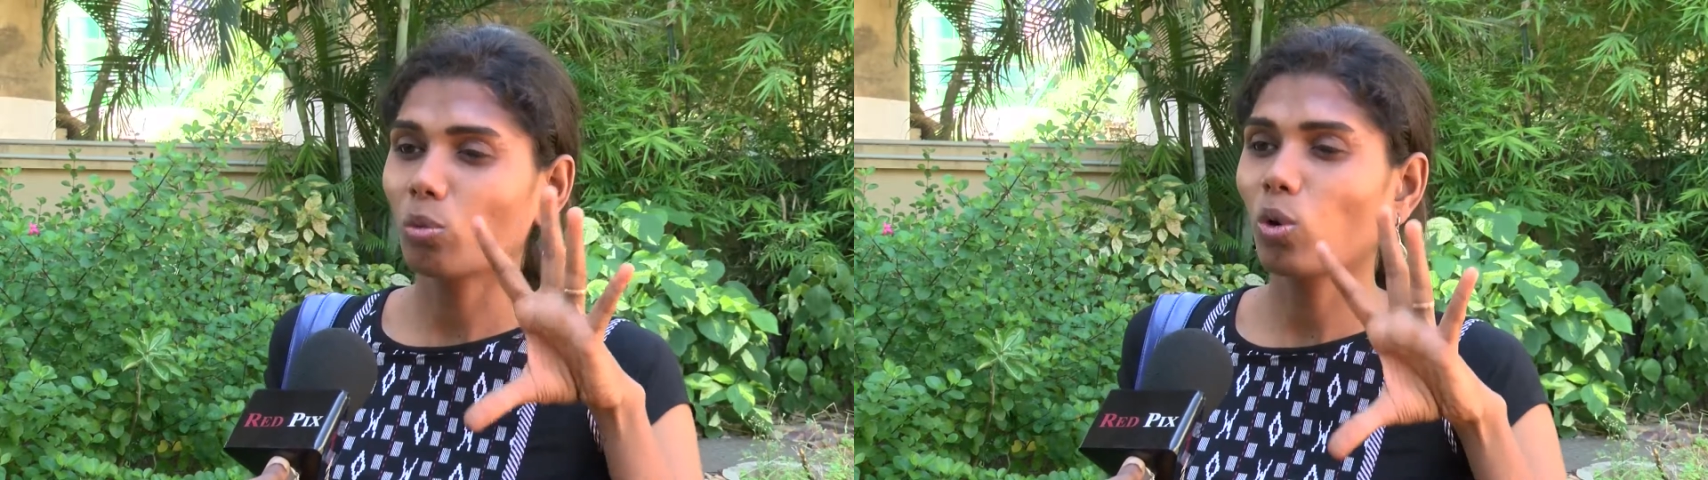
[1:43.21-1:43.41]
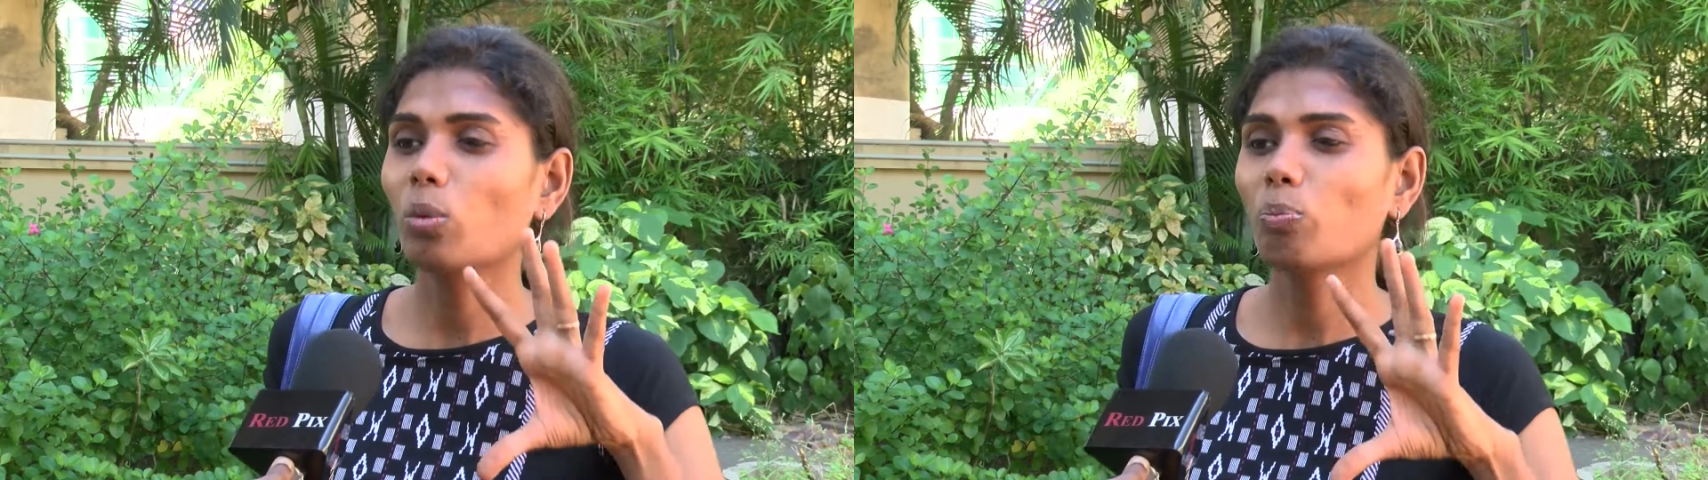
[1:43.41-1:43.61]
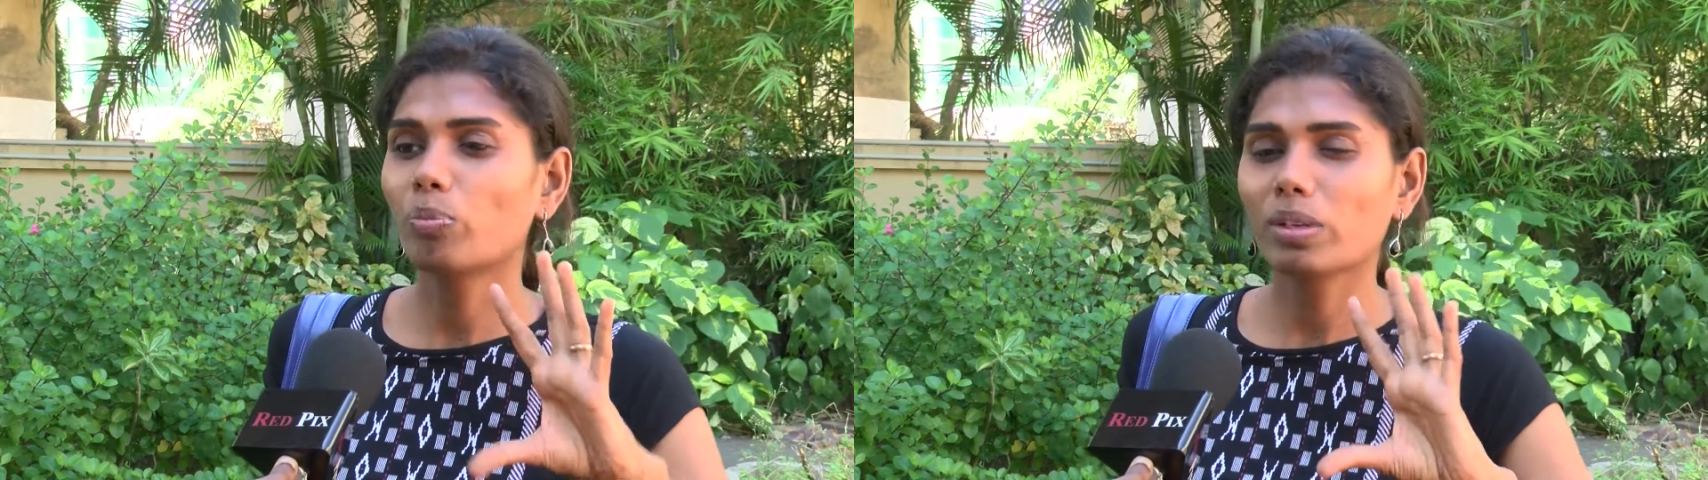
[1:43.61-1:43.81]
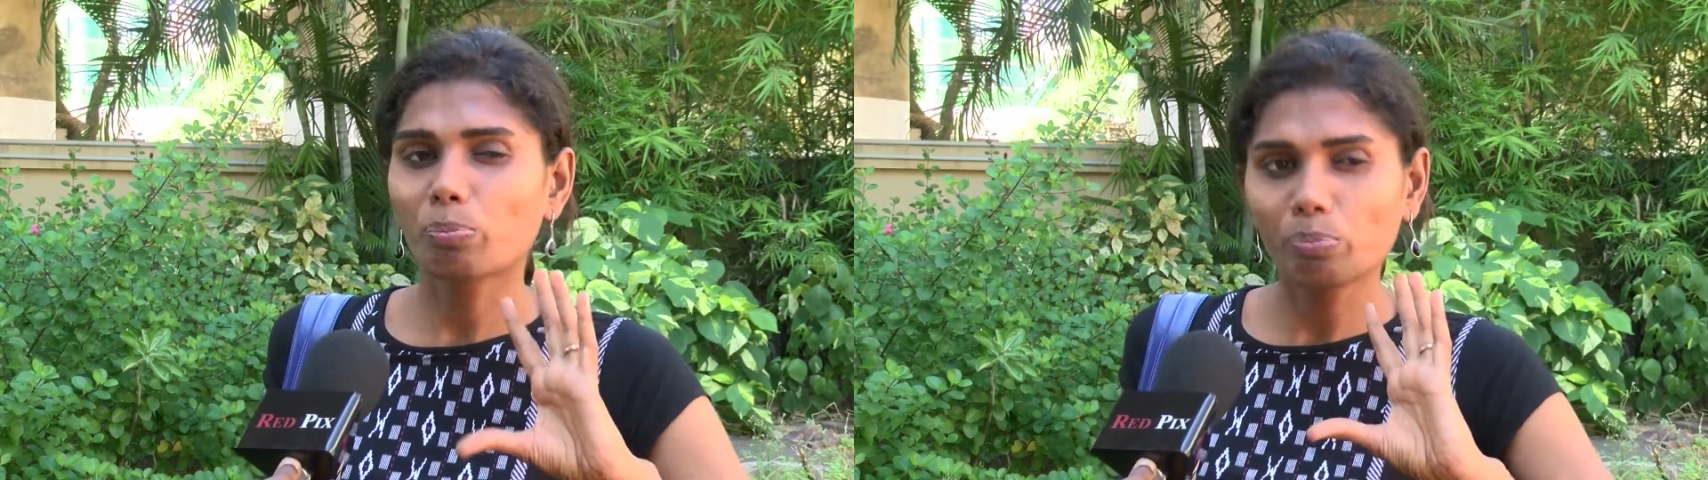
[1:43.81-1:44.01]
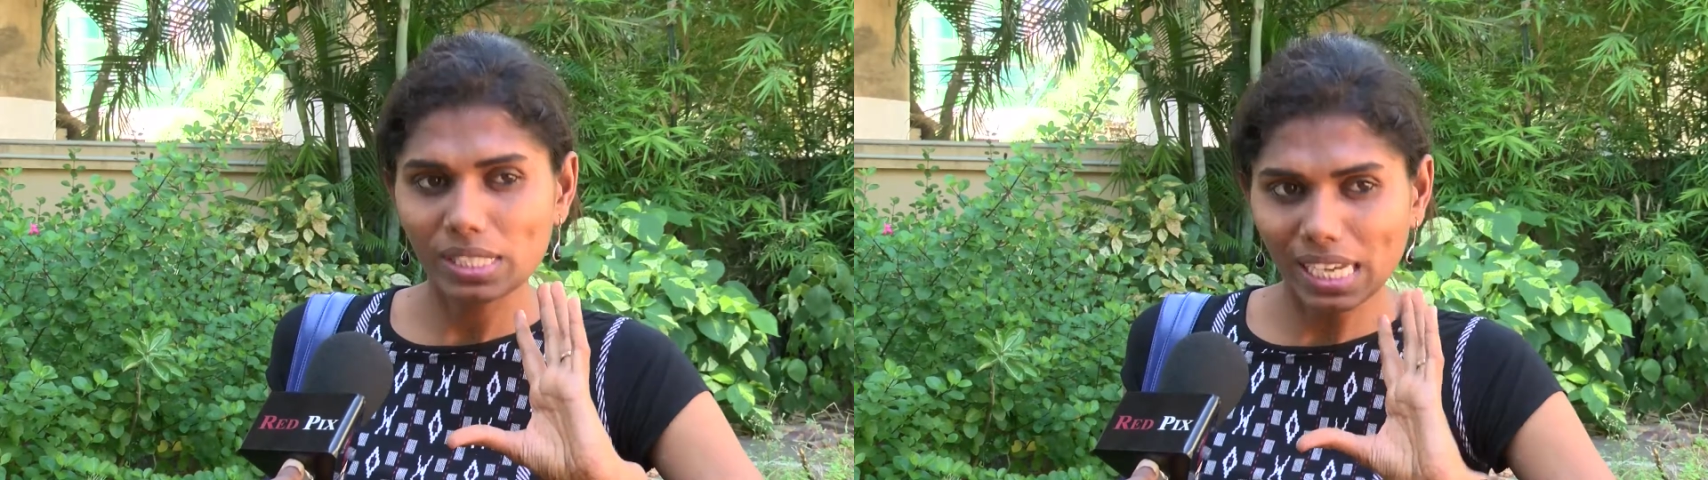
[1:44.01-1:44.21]
ஒரு
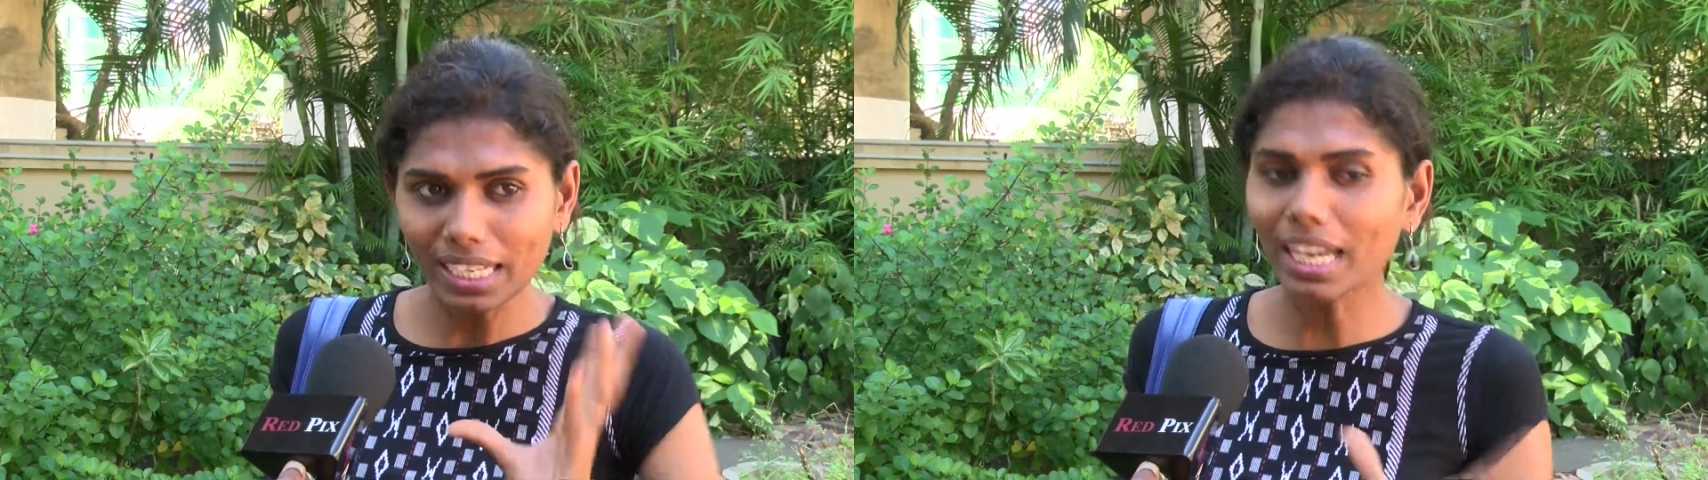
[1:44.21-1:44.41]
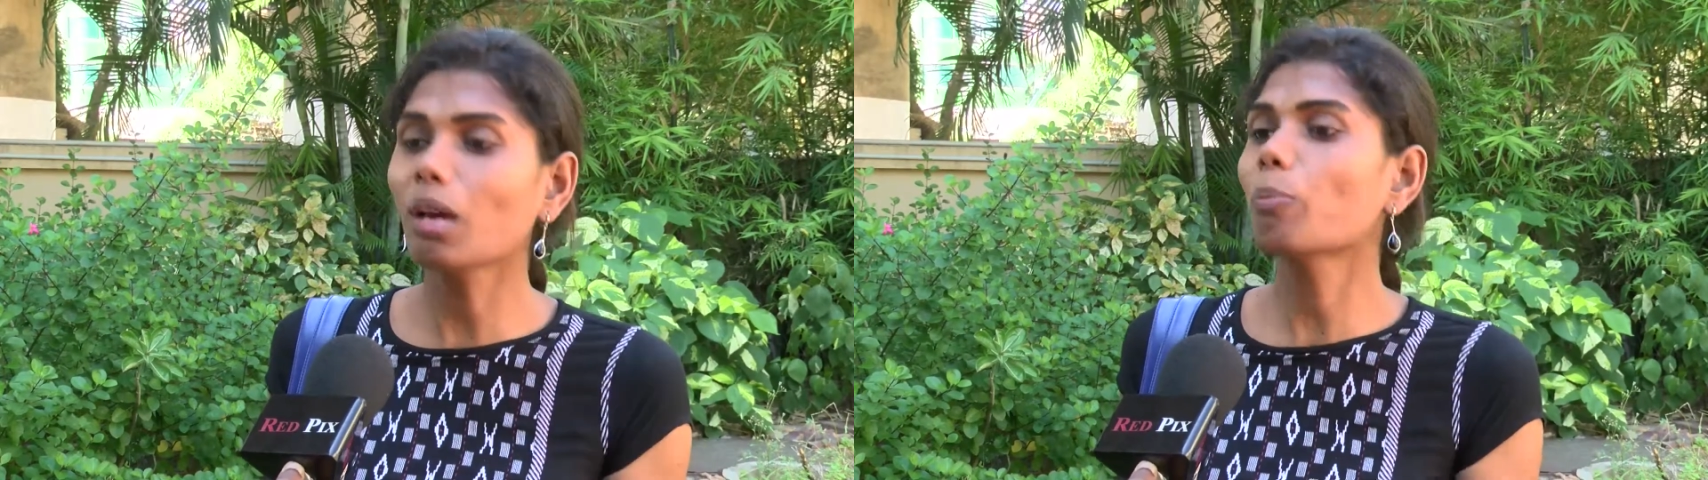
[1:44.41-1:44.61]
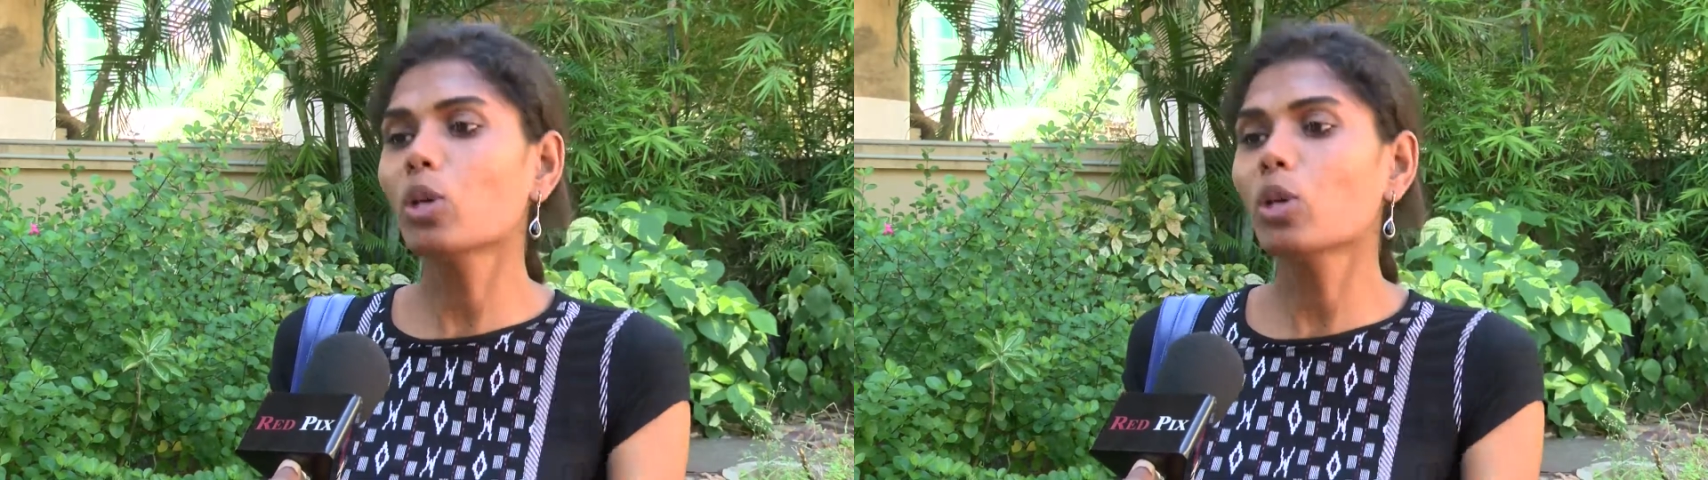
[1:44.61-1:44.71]
சரியான